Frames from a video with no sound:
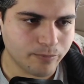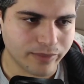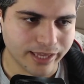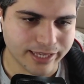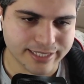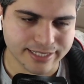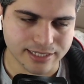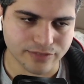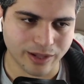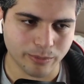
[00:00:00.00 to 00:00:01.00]
Yani ikisi
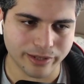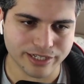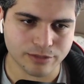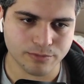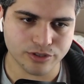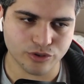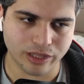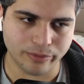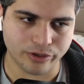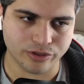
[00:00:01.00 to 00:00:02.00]
falan birleşmiş
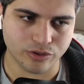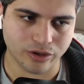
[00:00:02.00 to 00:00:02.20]
olabilir.